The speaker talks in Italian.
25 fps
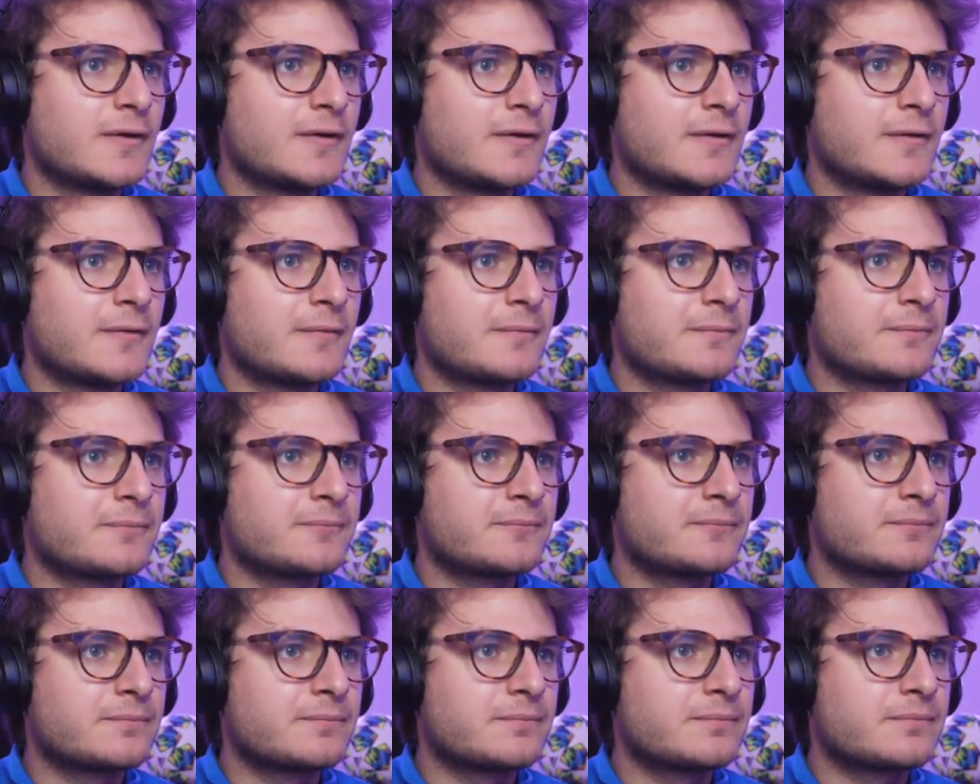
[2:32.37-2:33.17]
Io ne,
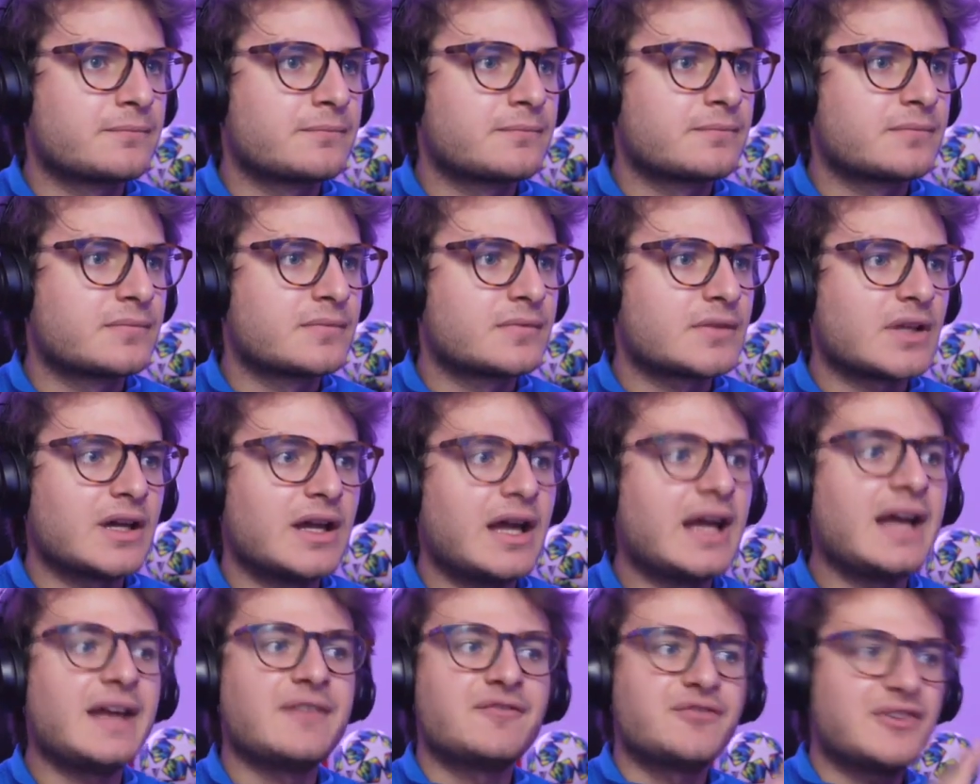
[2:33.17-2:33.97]
ne ho tantissimi,
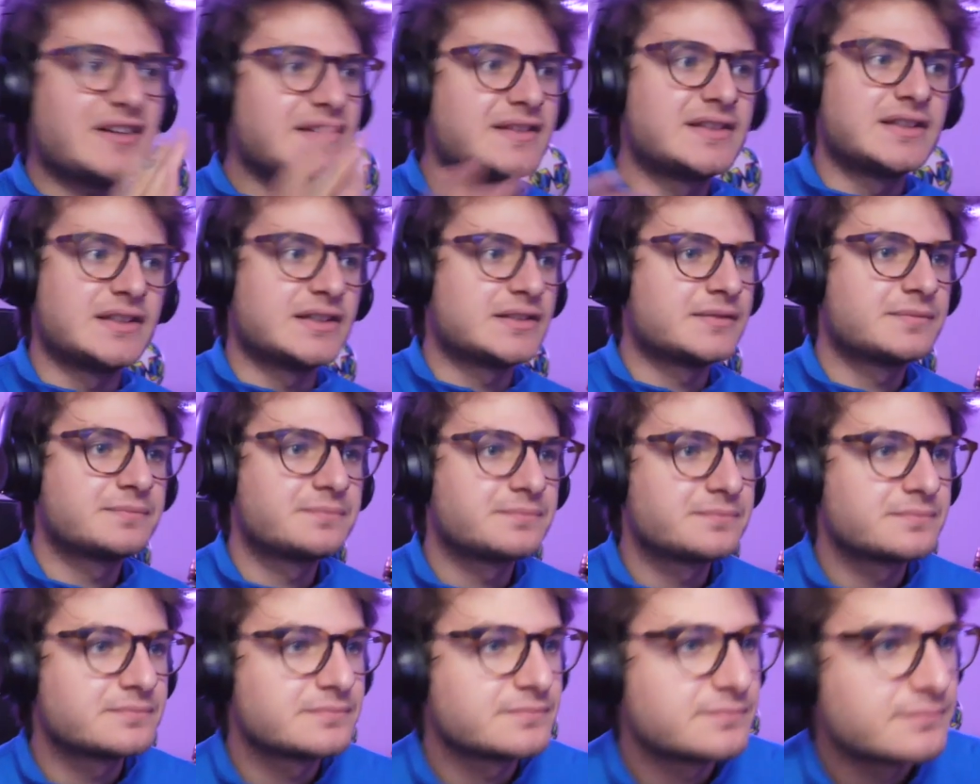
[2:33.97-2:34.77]
infatti eh, li infatti... sto
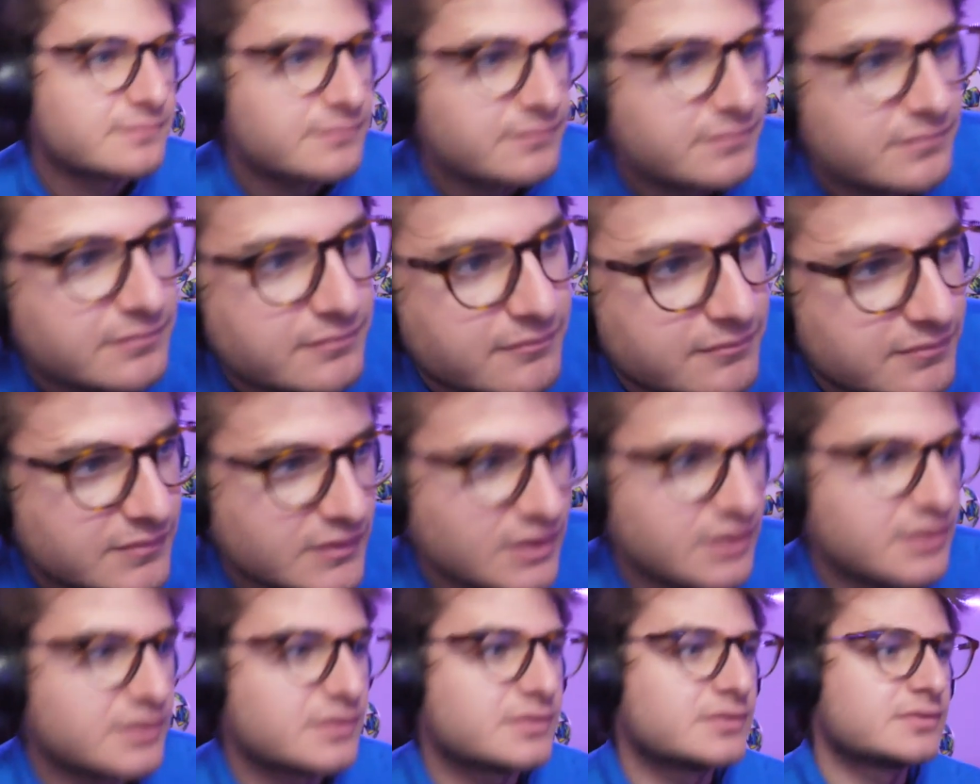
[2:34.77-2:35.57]
cedendo quelli che non voglio
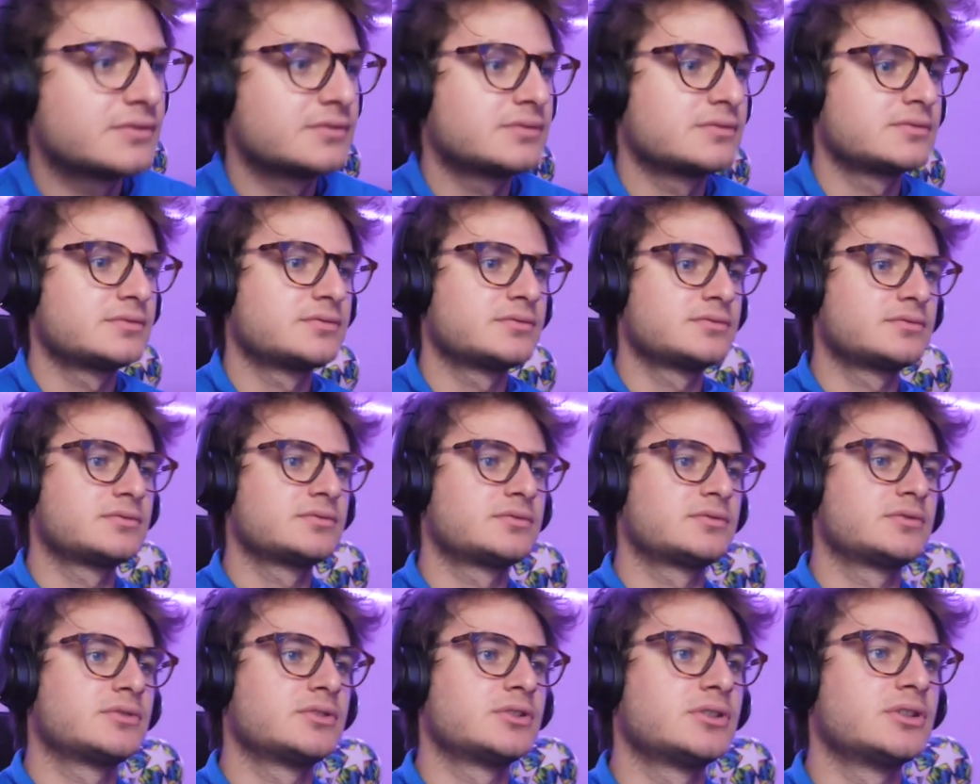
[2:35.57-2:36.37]
perché sono
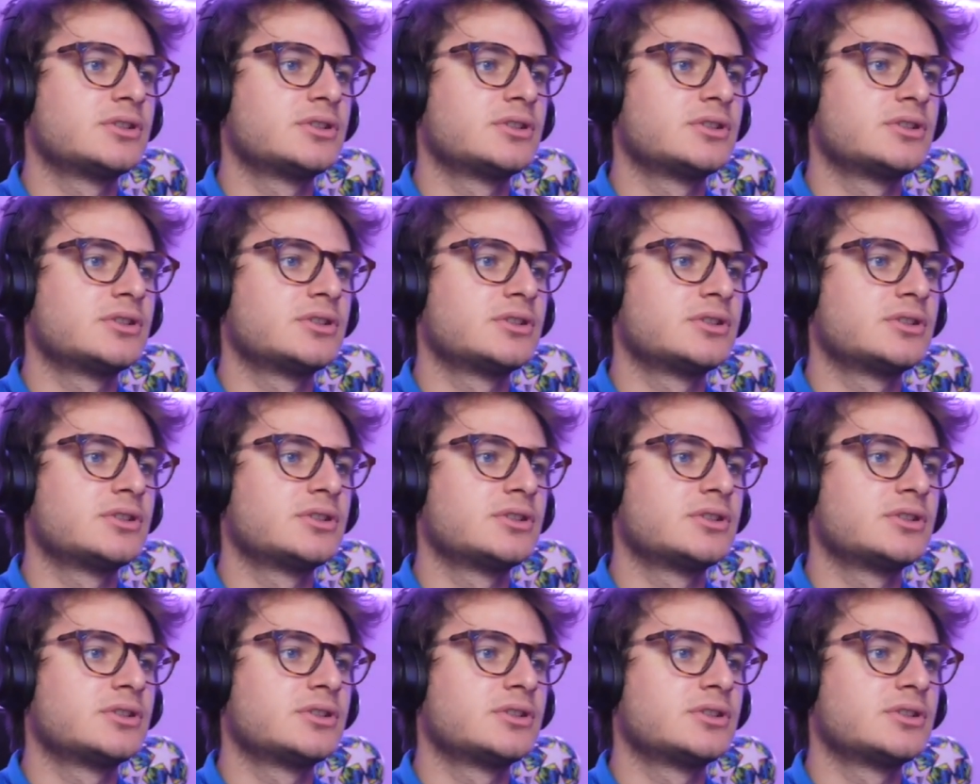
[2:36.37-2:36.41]
tantissimi.